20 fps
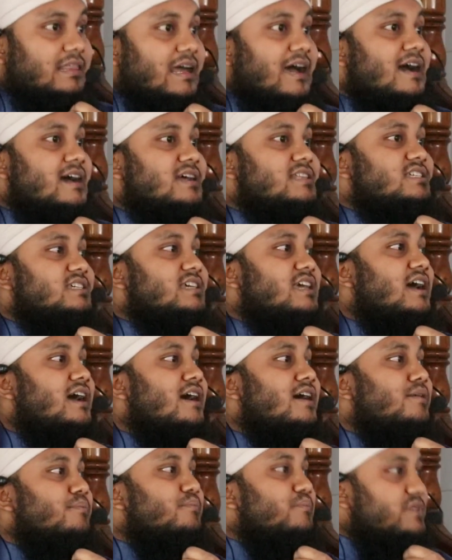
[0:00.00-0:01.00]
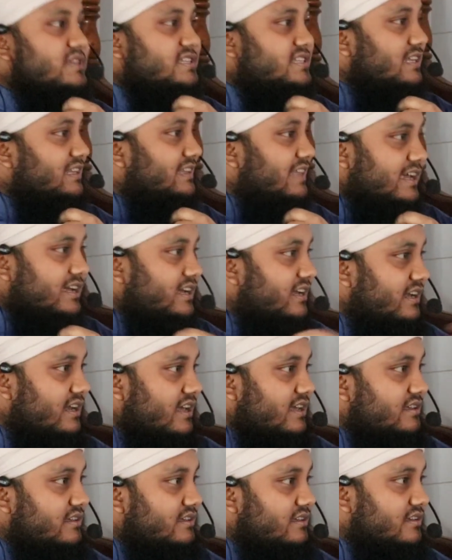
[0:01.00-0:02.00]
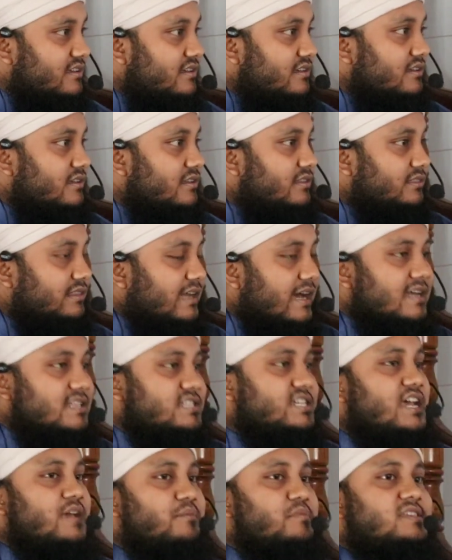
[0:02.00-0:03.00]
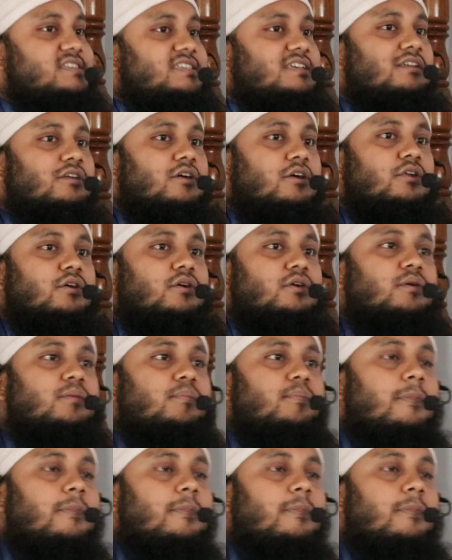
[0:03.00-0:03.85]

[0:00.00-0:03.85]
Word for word: তাজিয়া মিছিল দেখেন নাই তাজিয়া মিছিল হলো